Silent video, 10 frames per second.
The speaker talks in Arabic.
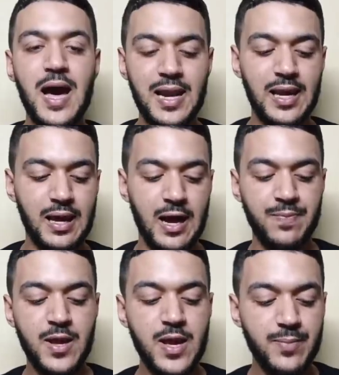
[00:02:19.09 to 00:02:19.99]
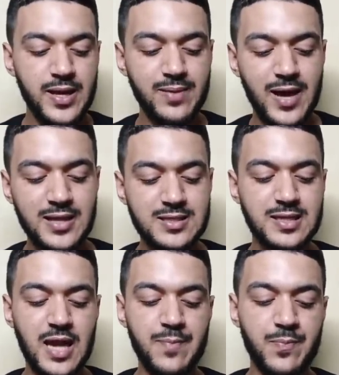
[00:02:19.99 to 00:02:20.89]
اللقاء بينما ايضا
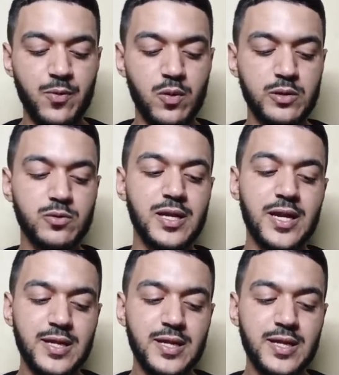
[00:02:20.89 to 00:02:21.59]
صرح بيبو غوارديولا